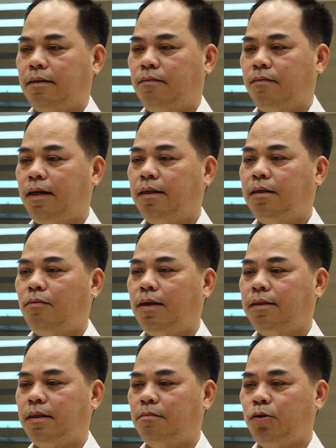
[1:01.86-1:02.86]
với những
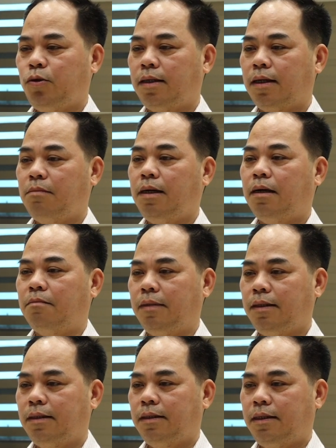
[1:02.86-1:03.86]
quá trình mà xuất hiện cái mưa ẩm
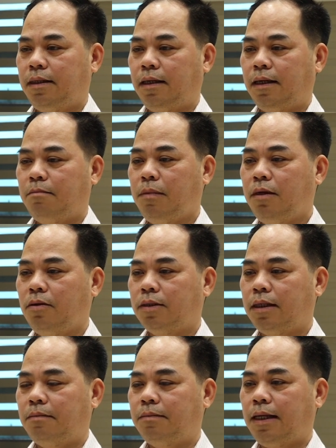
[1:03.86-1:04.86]
thì cái mức độ
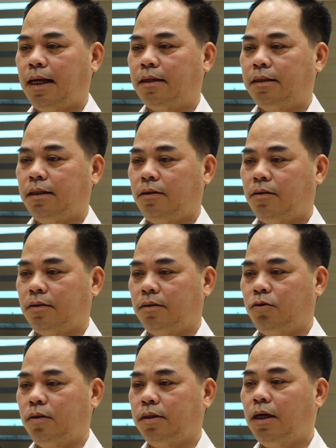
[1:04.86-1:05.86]
rét đậm rét hại nó sẽ còn
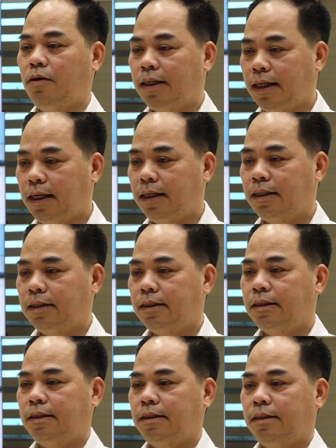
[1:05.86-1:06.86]
xuống sâu hơn nữa.
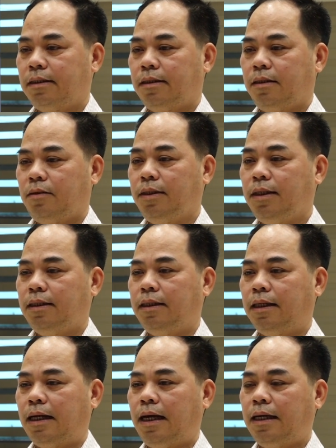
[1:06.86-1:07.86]
Tuy nhiên
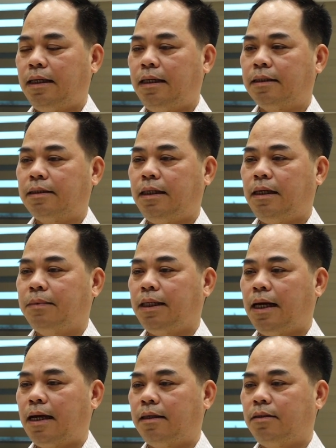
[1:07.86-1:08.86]
thì các cái đợt rét đậm
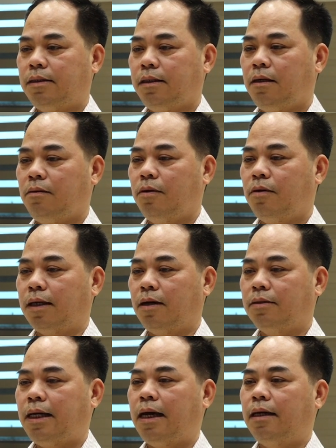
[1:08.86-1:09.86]
rét hại nó sẽ không còn
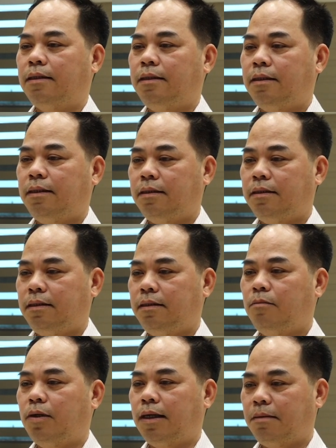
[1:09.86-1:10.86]
kéo dài
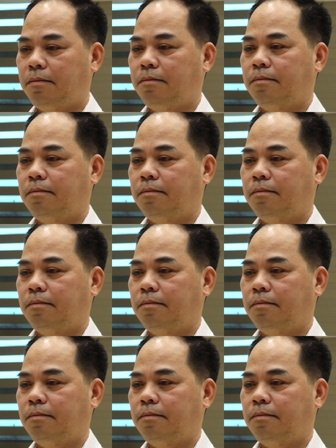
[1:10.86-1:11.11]
như mỗi năm.